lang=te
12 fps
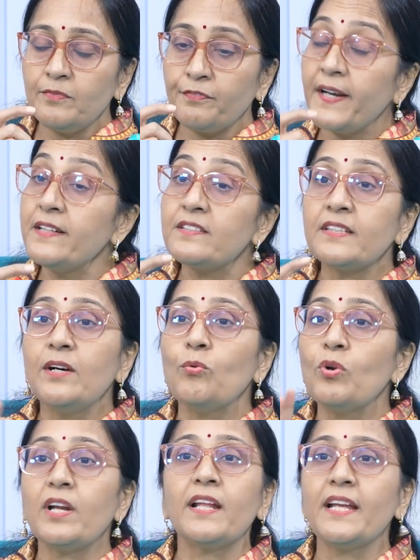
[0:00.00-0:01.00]
ఫ్రెండ్స్గా
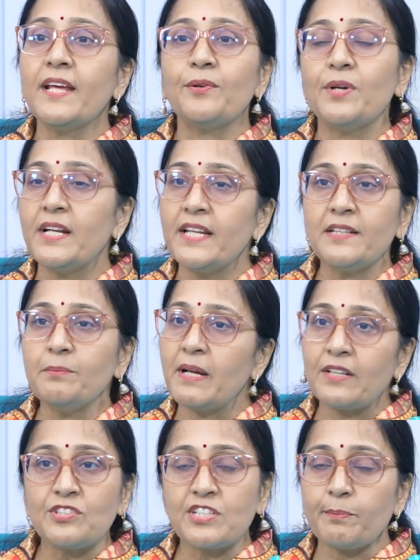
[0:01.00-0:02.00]
ఉండలేరు అనేది
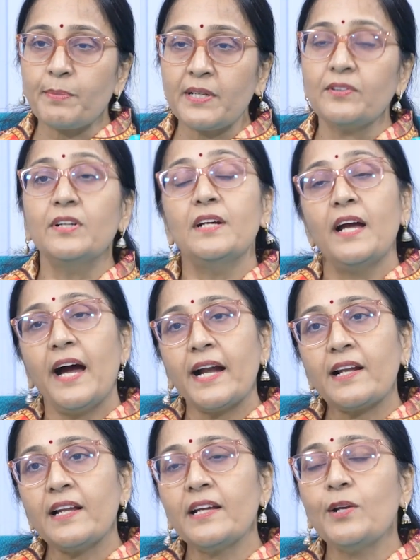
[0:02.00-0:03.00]
మనం చెప్పలేం
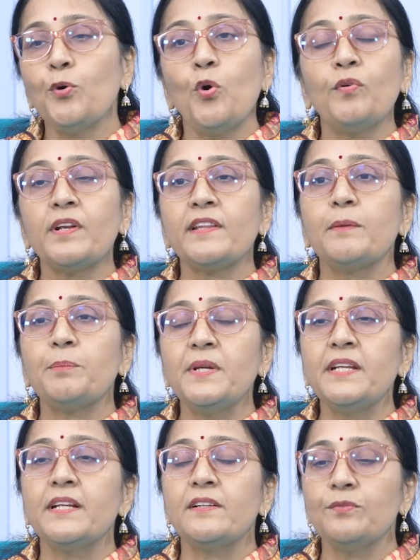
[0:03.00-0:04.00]
అట్లాగే ఓవర్ ద
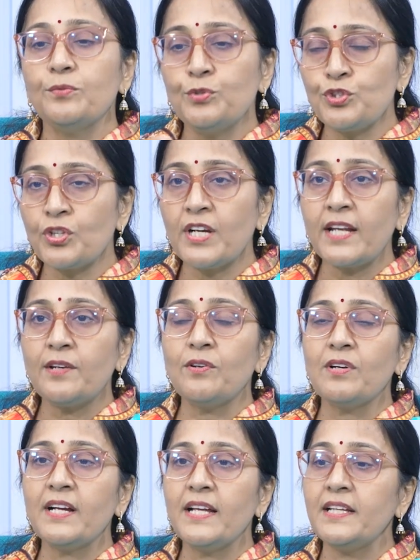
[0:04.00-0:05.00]
పీరియడ్ ఉద్యోగాల్లో
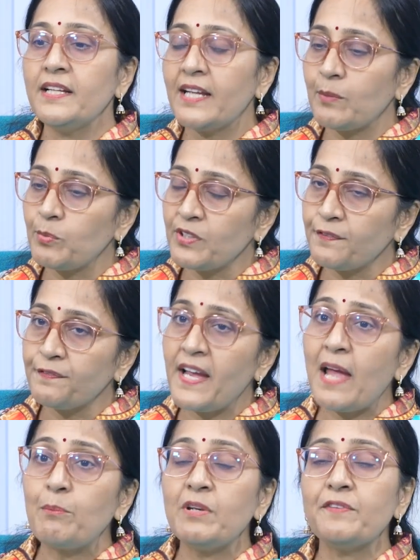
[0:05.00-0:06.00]
కానీ లేకపోతే
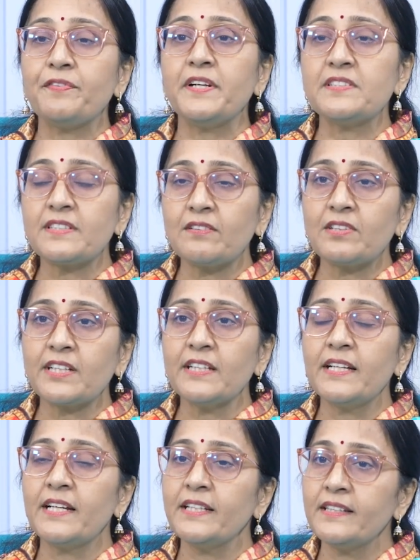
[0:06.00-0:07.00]
ఫ్యామిలీ ఫ్రెండ్స్ అవటం
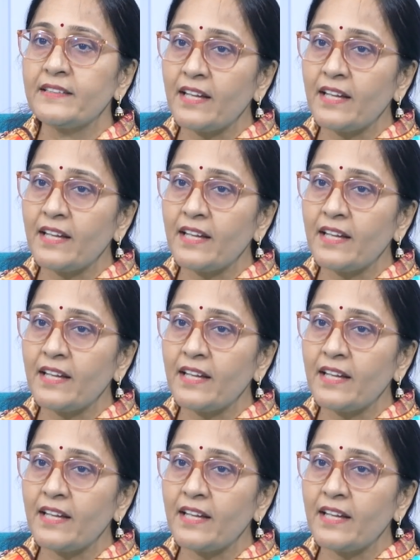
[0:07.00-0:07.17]
కానీ